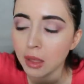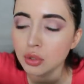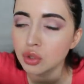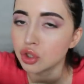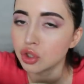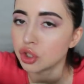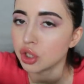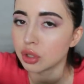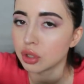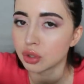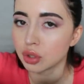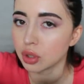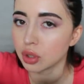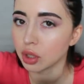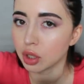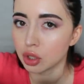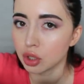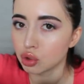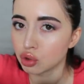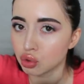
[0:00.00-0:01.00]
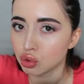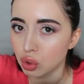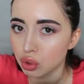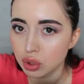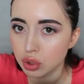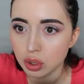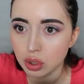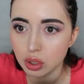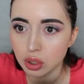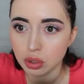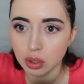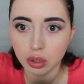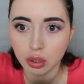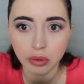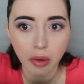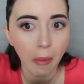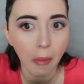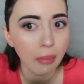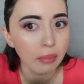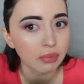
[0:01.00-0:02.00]
Чеченцы такие жесткие,
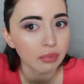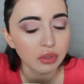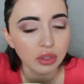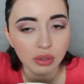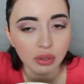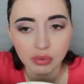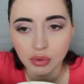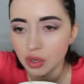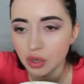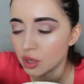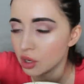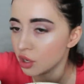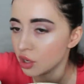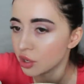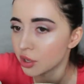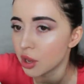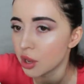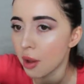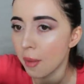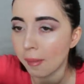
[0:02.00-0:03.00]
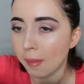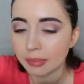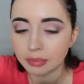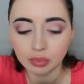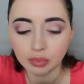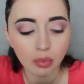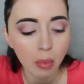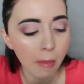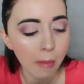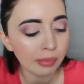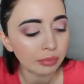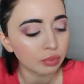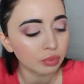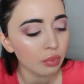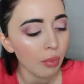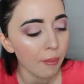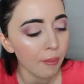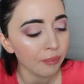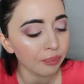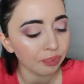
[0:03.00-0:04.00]
такие все в религии.
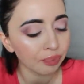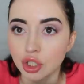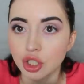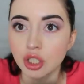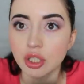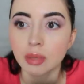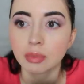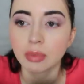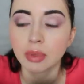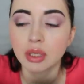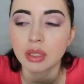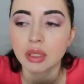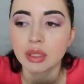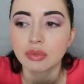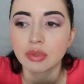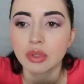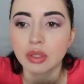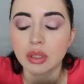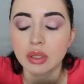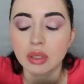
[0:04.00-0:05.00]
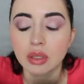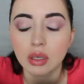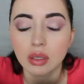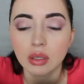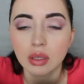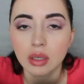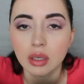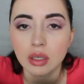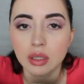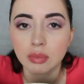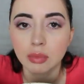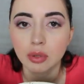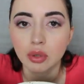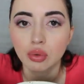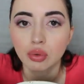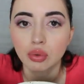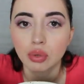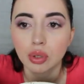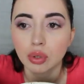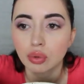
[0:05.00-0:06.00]
А сейчас объективно со стороны я
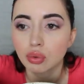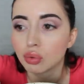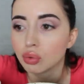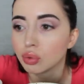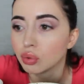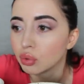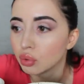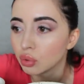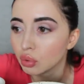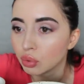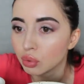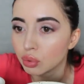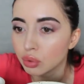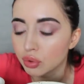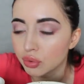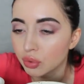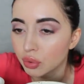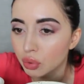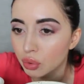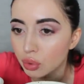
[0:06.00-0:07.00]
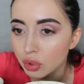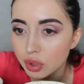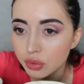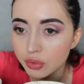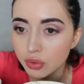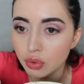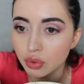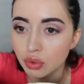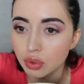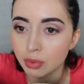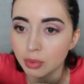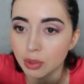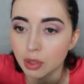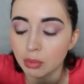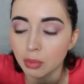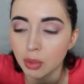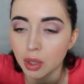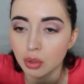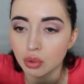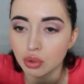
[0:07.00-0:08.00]
смотрю и на ту, и на другую свою родственницу и
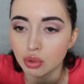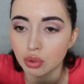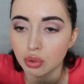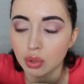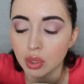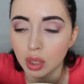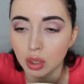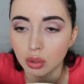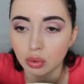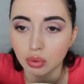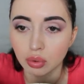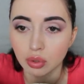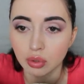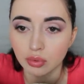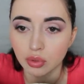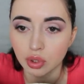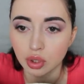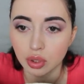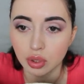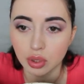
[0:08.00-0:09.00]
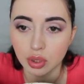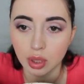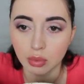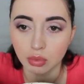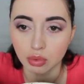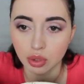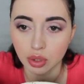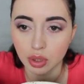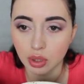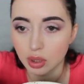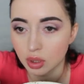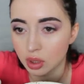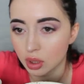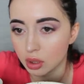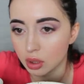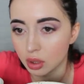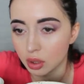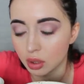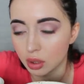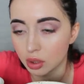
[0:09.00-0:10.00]
понимаю, что та, которая вышла замуж за
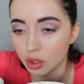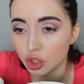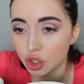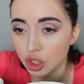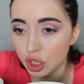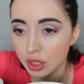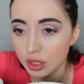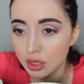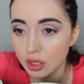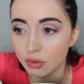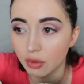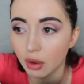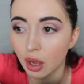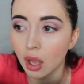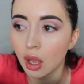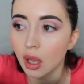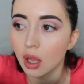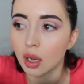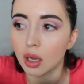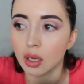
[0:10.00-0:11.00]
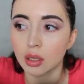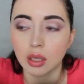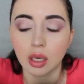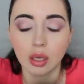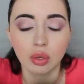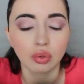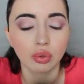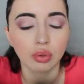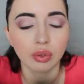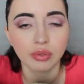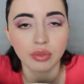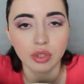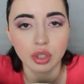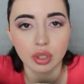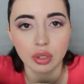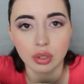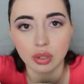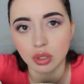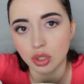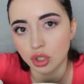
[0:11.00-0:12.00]
лезгина, она несчастлива, а та, которая
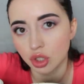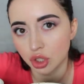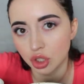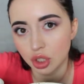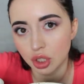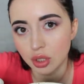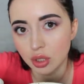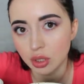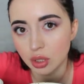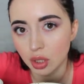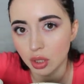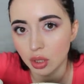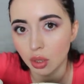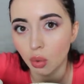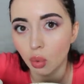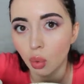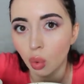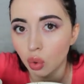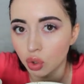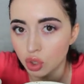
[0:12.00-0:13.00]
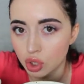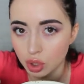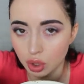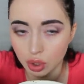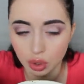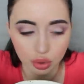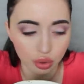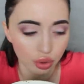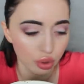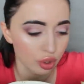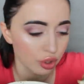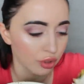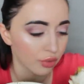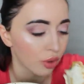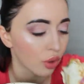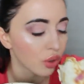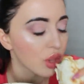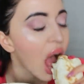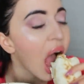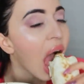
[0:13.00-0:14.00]
вышла за чеченца, она очень хорошо
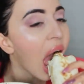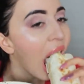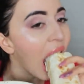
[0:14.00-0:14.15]
живет.